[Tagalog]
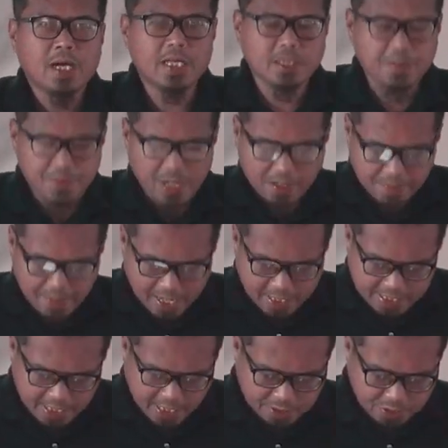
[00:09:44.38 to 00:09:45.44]
At ang mga
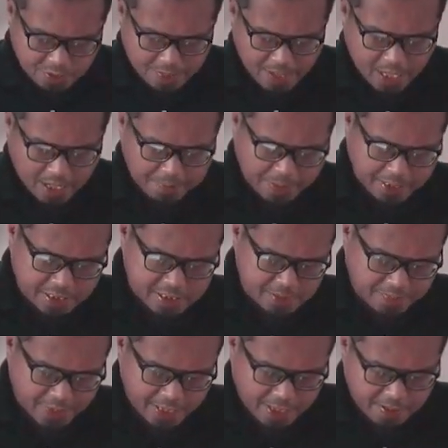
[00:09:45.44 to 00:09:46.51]
bagay na ito, mga kapatid,
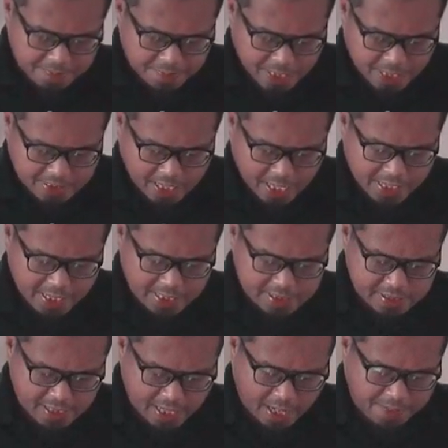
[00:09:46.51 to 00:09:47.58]
sa pananampalatayang
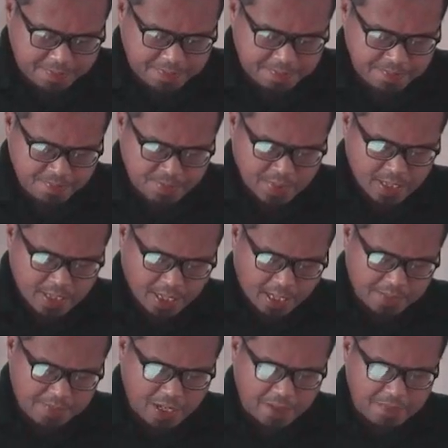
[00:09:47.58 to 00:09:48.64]
Islam
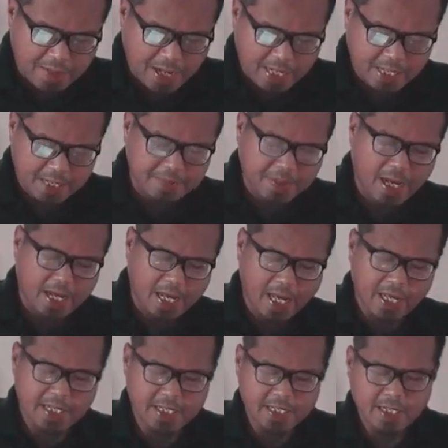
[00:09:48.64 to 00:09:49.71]
ay mga
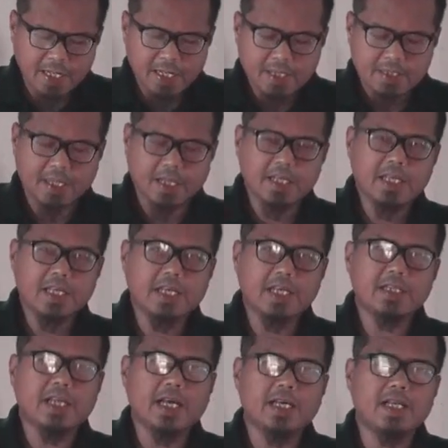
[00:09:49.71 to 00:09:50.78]
bagay-bagay na
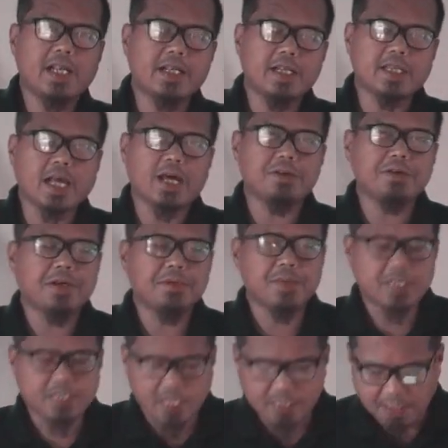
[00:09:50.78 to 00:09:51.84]
nagiging dahilan na tayo ay
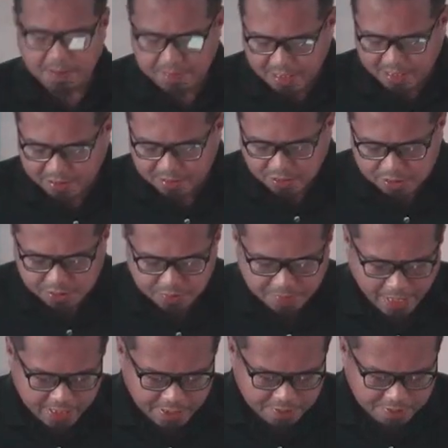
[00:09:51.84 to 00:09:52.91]
magtatambal kay Allah
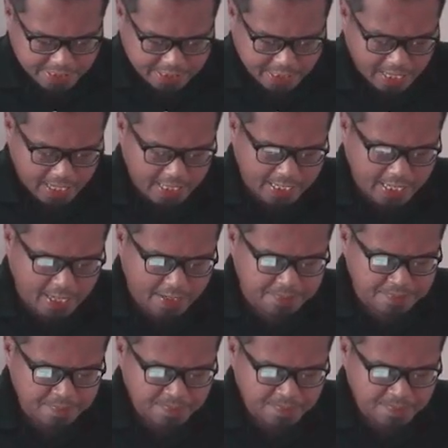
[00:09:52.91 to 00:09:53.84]
subhanahu wa ta'ala